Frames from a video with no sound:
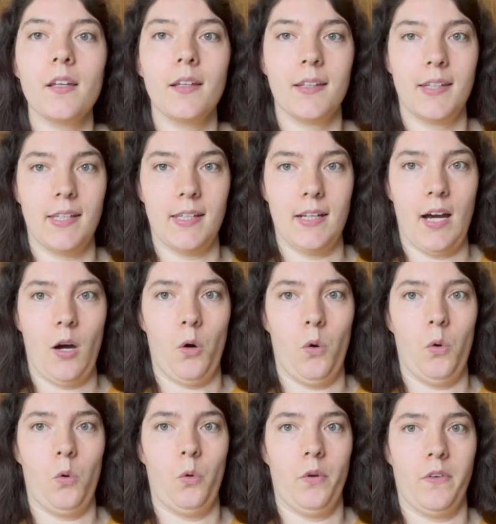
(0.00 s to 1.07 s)
Genau,
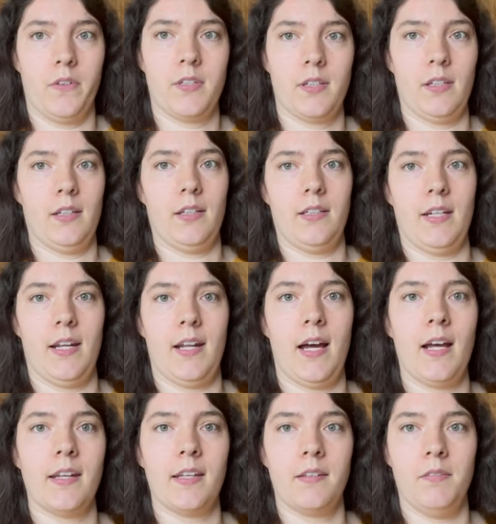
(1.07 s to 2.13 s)
und äh, dann
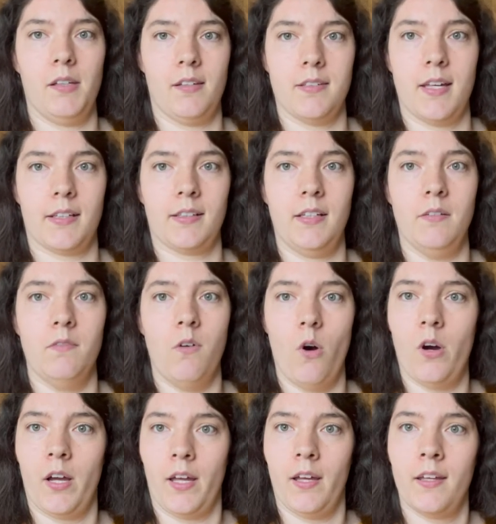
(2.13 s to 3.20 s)
hatte ich, wie gesagt, eine
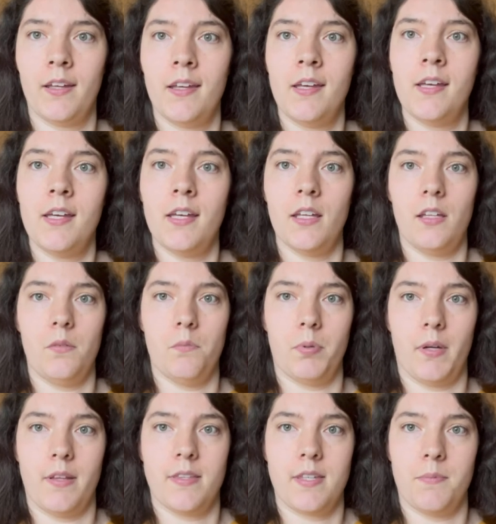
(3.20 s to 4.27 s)
Woche, im
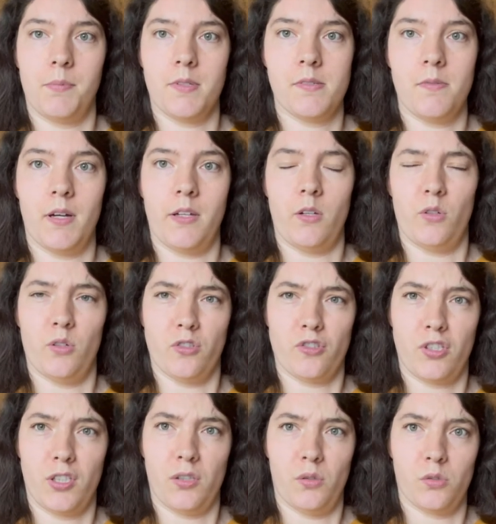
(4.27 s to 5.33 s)
Prinzip, das war die
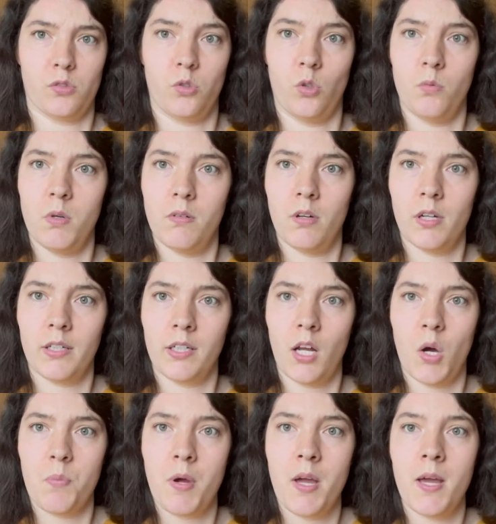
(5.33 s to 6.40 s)
erste Oktoberwoche,
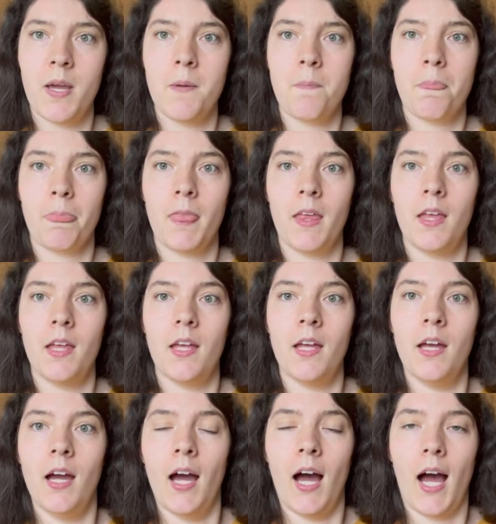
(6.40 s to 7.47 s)
glaube
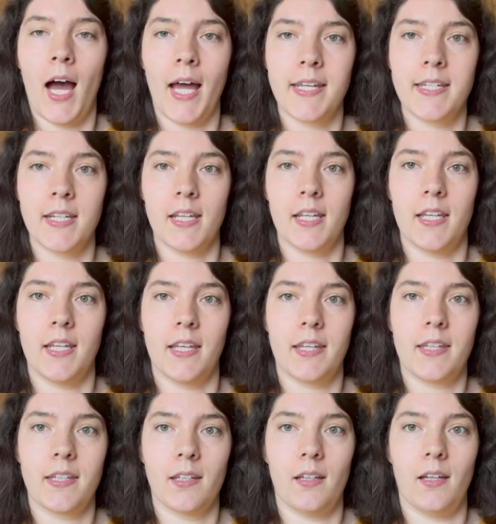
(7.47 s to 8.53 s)
hatte
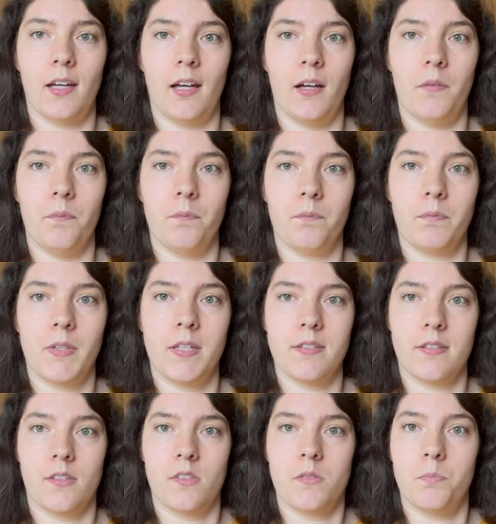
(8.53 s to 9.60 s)
ich ähm,
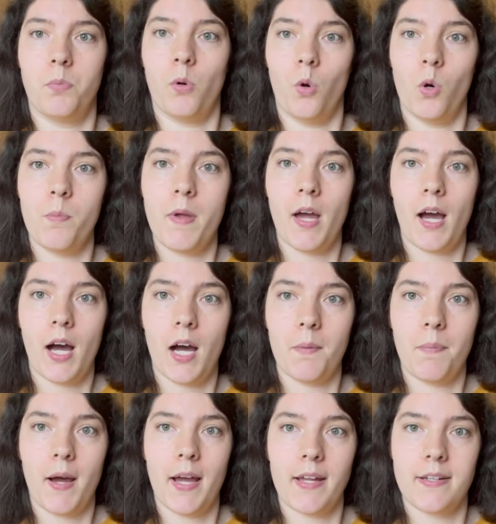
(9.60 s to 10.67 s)
dieses
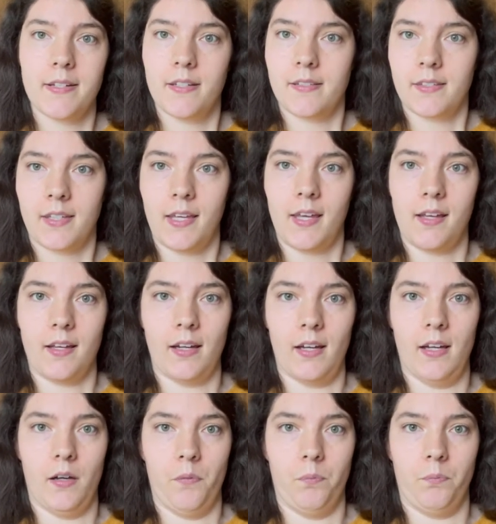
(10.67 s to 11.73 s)
Probearbeiten, das ging
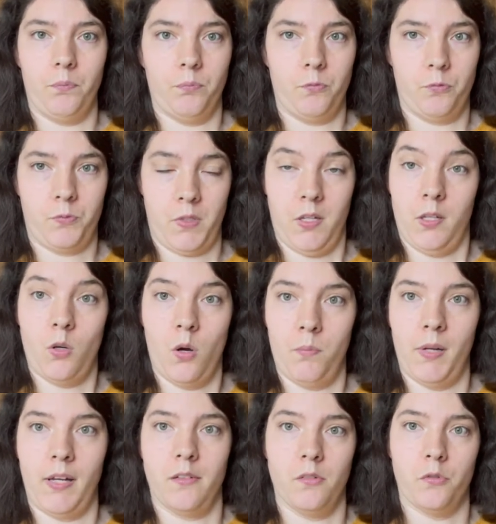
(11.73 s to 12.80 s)
ähm, die
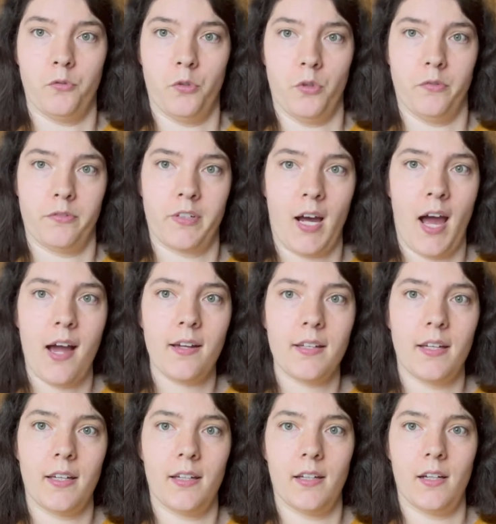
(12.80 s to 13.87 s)
kompletten fünf
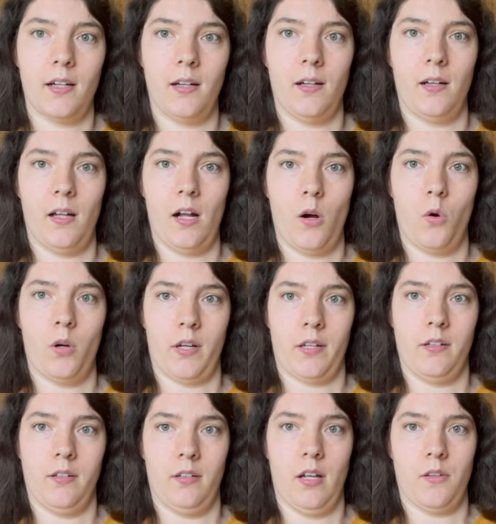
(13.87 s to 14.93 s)
Tage, äh, auch
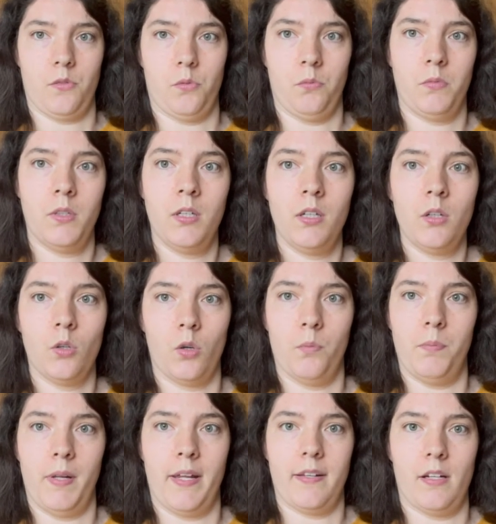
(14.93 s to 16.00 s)
eben, also
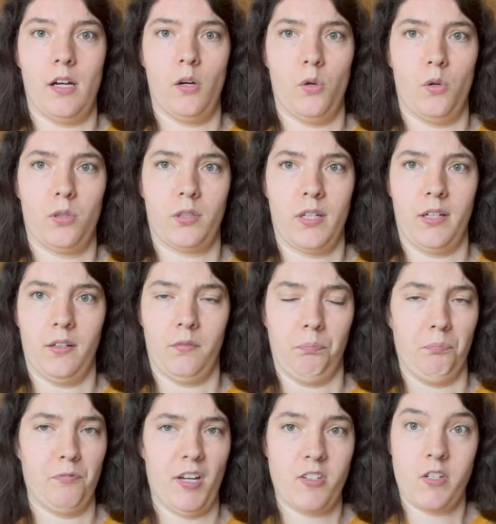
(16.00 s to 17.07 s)
komplett auch
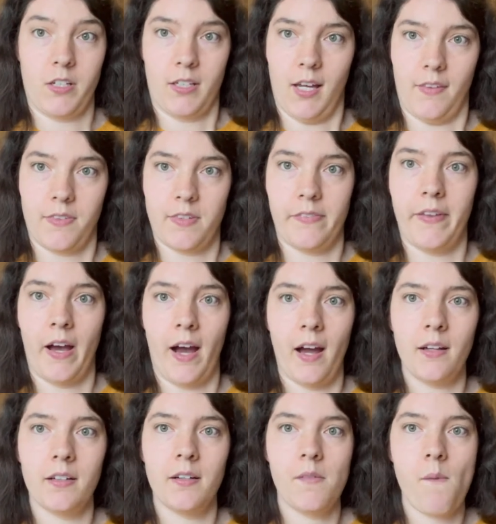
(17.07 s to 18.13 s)
den, fast den ganzen
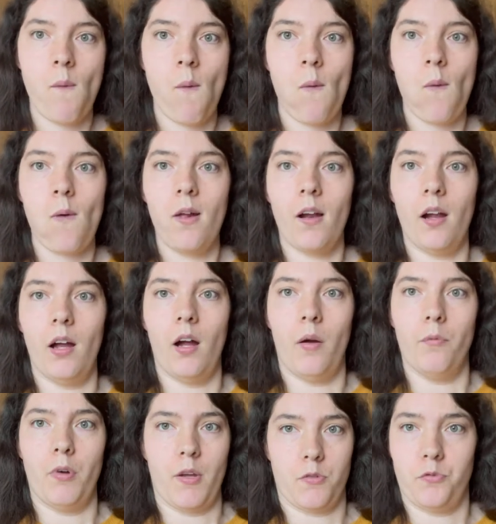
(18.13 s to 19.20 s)
Tag,
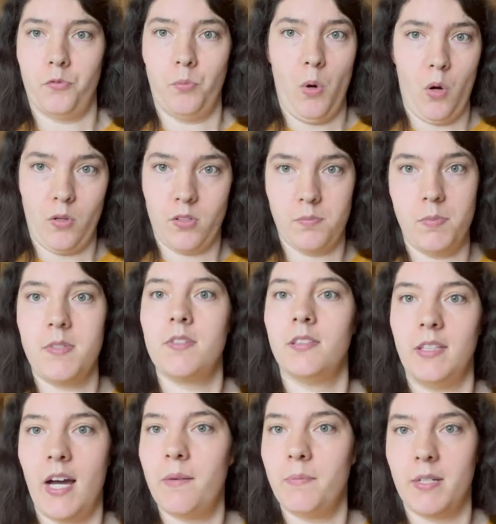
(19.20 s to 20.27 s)
ähm, also von morgens bis
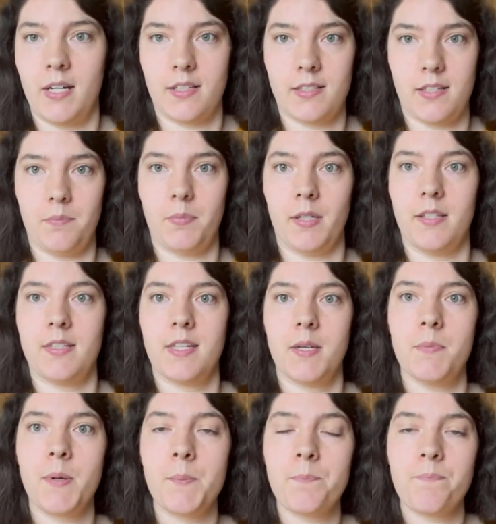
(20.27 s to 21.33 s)
nachmittags im
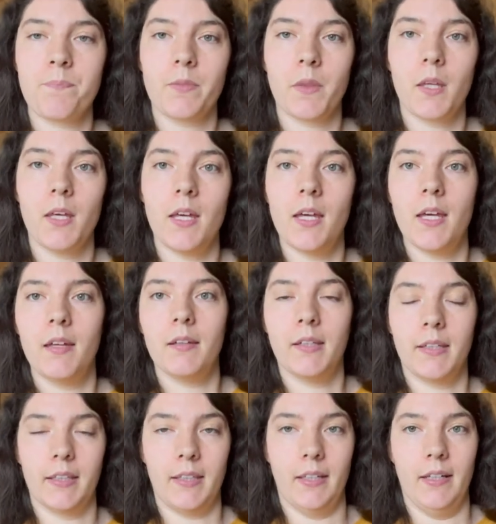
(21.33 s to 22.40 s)
Prinzip.
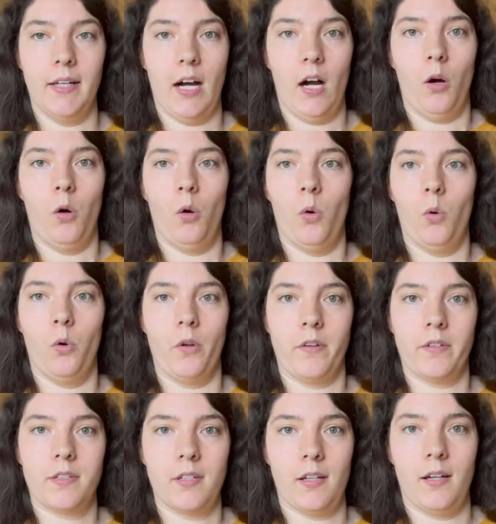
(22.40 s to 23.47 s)
Genau,
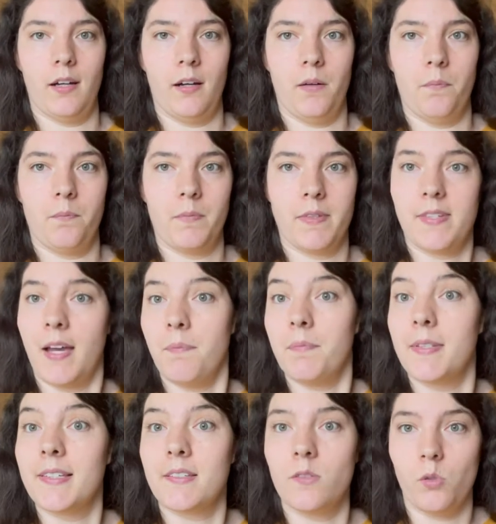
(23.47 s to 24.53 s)
und ähm, das hat
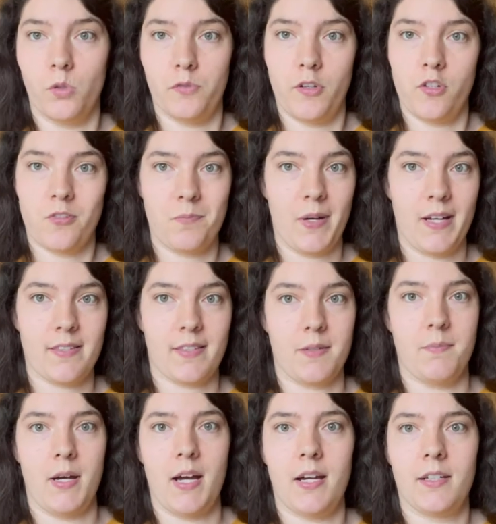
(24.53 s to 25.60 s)
mir so viel Spaß
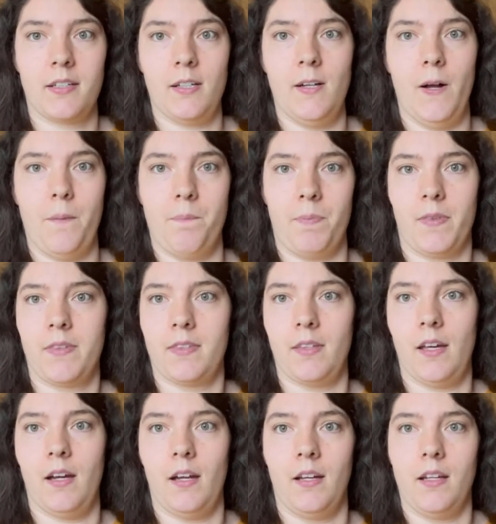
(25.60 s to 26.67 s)
gemacht, ähm, es
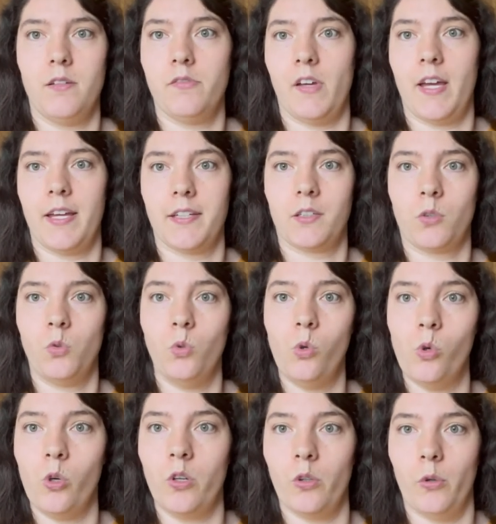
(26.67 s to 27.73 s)
äh, lief echt
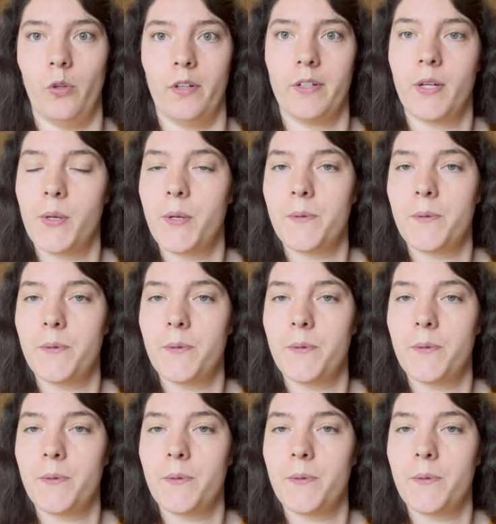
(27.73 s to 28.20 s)
gut und